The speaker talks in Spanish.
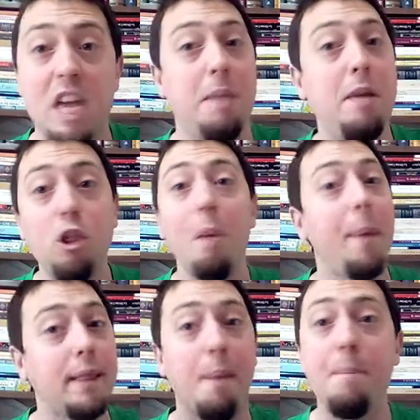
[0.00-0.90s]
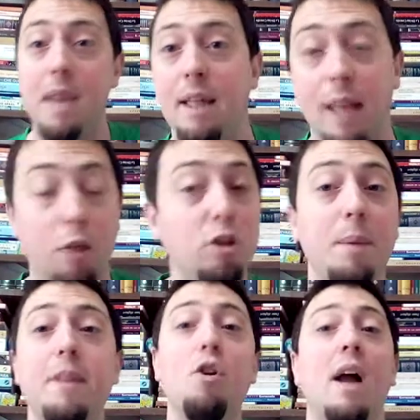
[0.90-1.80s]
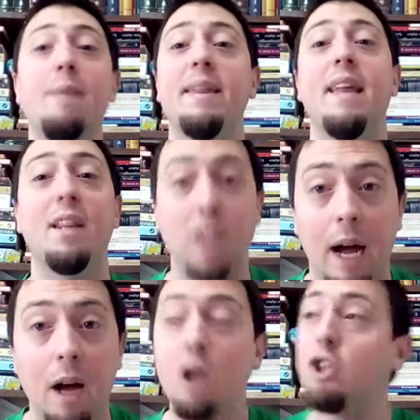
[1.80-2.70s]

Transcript: Y mi tropa está hambrienta, entonces me tengo que alimentar ya.